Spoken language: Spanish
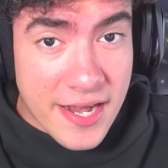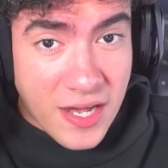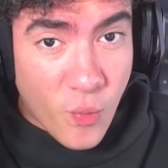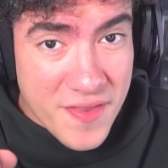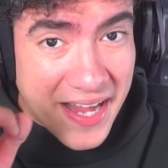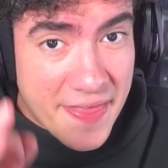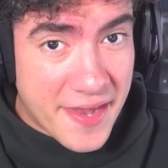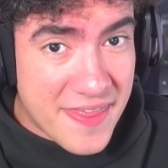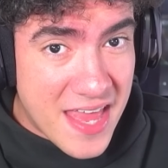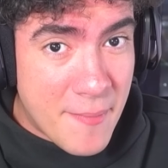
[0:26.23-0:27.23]
recuerda que
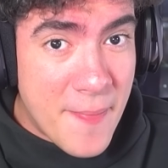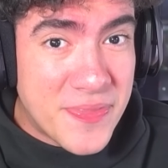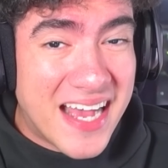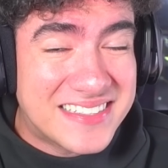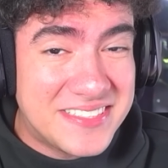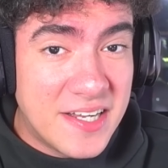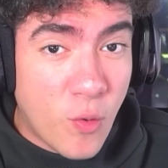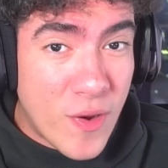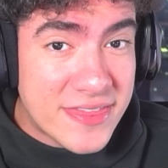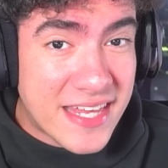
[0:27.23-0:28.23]
daré diamantes a
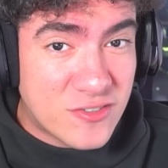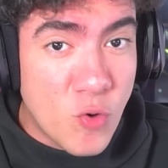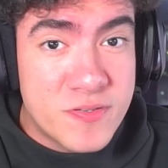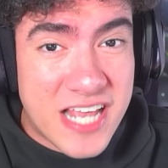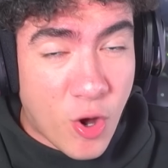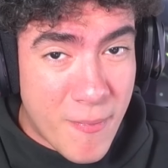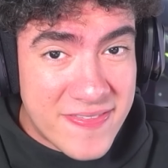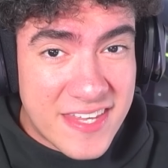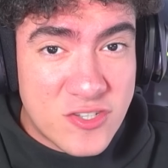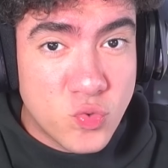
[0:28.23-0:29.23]
50 subs que
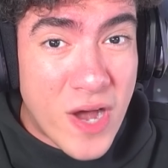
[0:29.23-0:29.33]
comenten su